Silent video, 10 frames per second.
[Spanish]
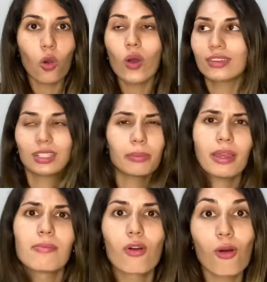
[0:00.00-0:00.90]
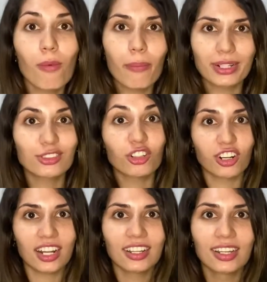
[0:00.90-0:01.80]
o a ti mismo como
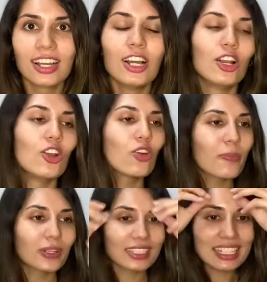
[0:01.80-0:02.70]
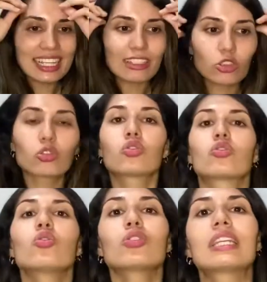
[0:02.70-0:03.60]
persona. Lo importante es que
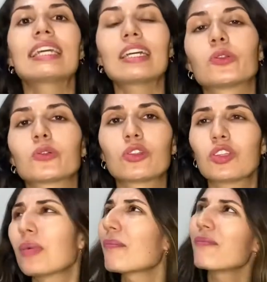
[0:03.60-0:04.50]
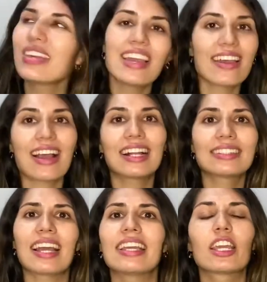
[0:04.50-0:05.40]
tú tengas tu autoestima bien
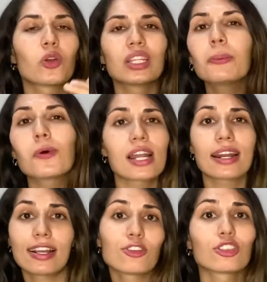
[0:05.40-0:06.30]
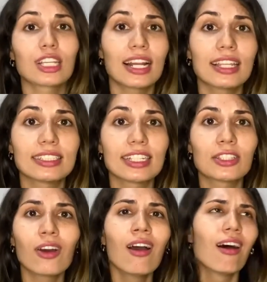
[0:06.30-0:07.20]
alta y que no andes por las redes sociales
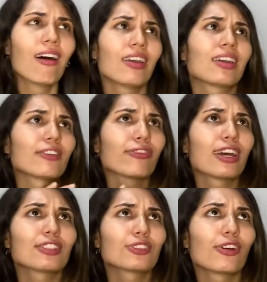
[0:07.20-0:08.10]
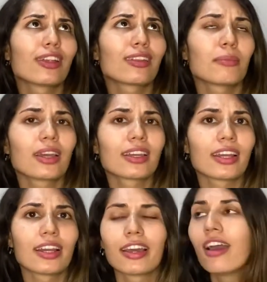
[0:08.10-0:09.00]
diciendo, ay, qué fea soy, nadie me
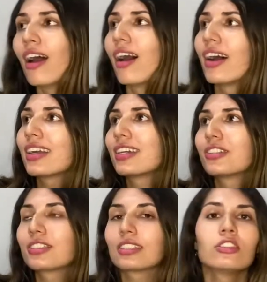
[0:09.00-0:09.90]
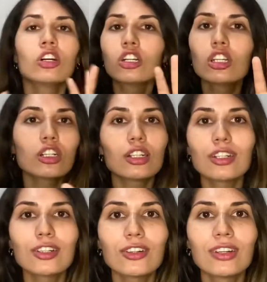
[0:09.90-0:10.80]
quiere, ay, que no sé. No, no, no,
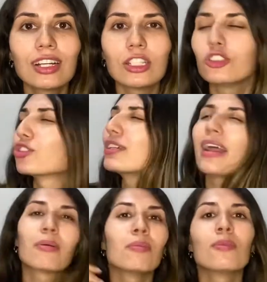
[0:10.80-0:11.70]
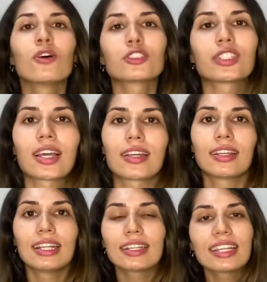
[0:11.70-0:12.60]
no. Yo soy hermosa.
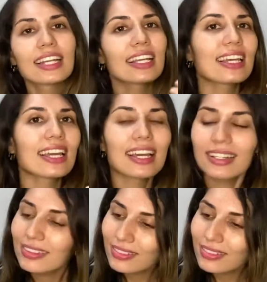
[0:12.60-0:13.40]
Tienen que